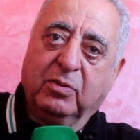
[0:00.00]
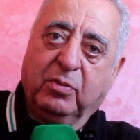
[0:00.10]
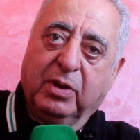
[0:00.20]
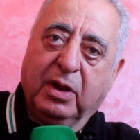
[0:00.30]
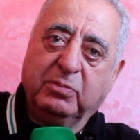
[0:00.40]

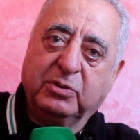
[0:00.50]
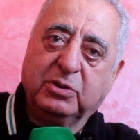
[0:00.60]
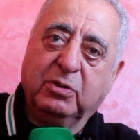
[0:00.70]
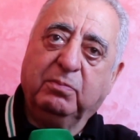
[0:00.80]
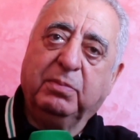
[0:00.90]

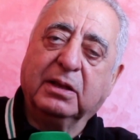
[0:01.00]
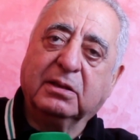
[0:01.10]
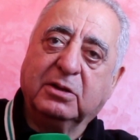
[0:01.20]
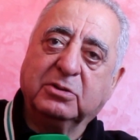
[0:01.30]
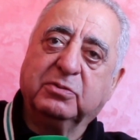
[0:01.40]
وكنمشيو من بعد
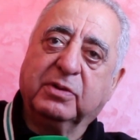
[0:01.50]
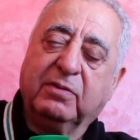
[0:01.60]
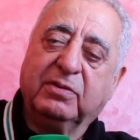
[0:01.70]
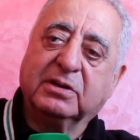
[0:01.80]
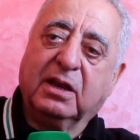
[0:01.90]
نشوف
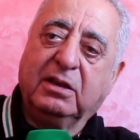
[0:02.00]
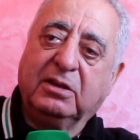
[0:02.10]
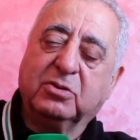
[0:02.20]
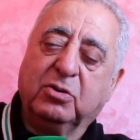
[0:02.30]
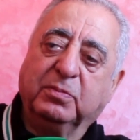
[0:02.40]
كيفاش
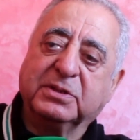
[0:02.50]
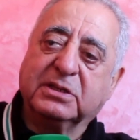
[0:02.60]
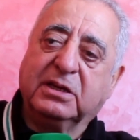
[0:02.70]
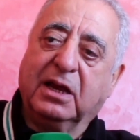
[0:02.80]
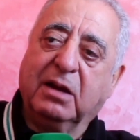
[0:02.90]
كننزلو من
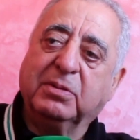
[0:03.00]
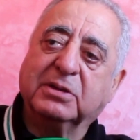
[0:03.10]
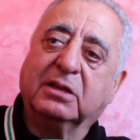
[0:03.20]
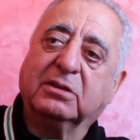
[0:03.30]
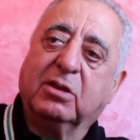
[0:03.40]
السياره
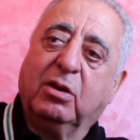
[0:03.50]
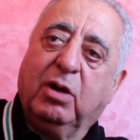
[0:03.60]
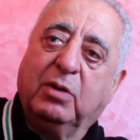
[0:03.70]
باش كنطلعو